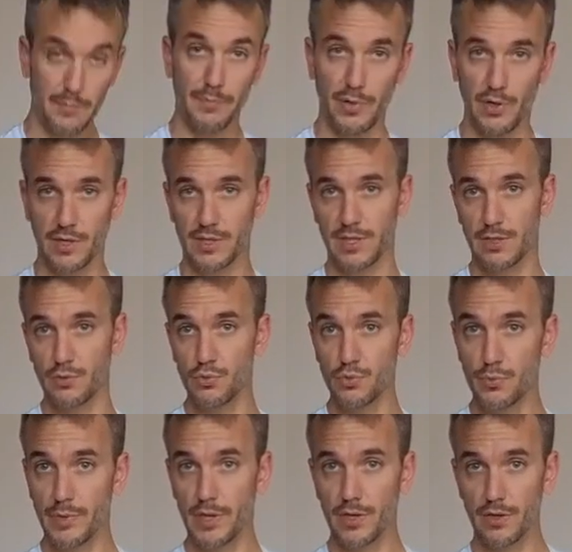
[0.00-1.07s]
Il porta
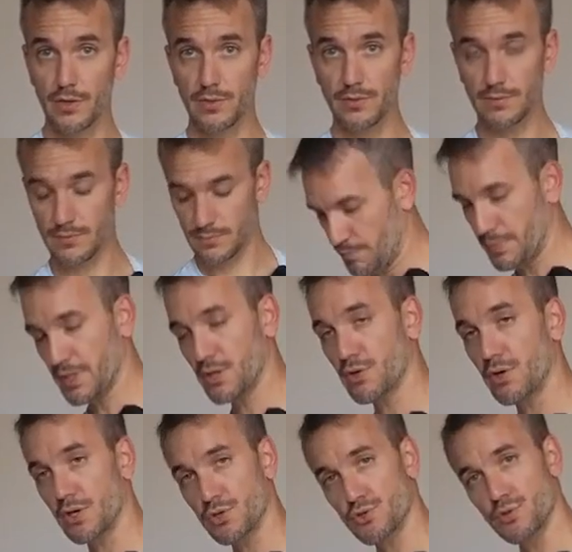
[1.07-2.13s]
numero, un piccolo